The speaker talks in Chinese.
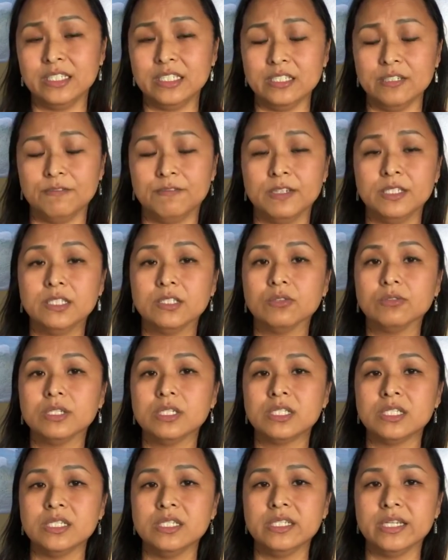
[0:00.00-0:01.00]
几分钟的
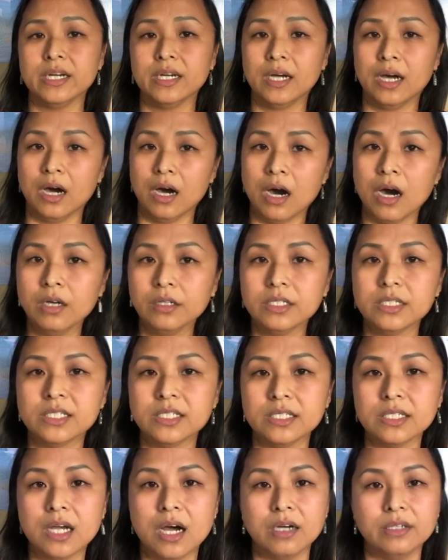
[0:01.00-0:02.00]
时间，好好的
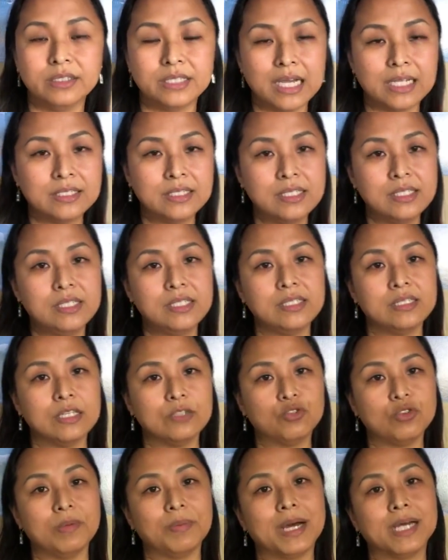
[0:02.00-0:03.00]
思考一下自己的
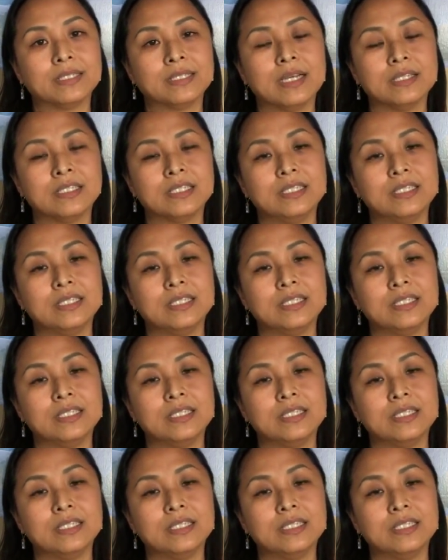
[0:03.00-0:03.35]
嘴巴上，